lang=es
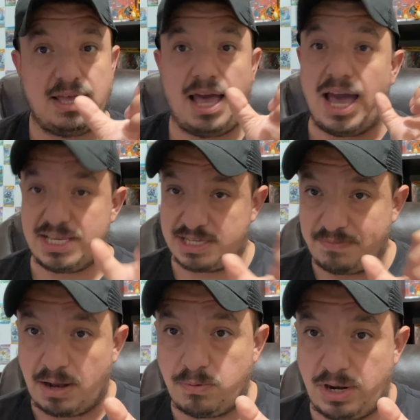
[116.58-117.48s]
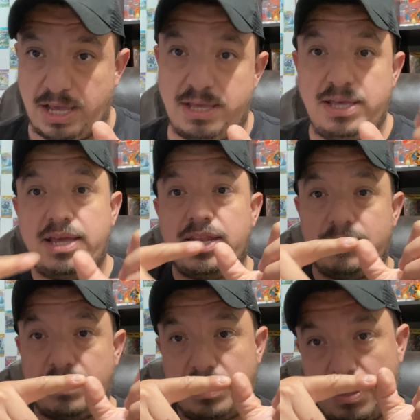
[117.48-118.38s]
a esa válvula.
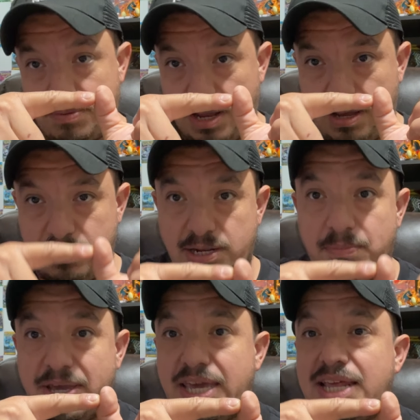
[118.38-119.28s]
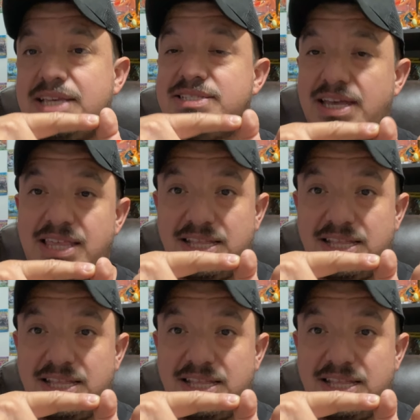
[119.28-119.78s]
La, manguera que está de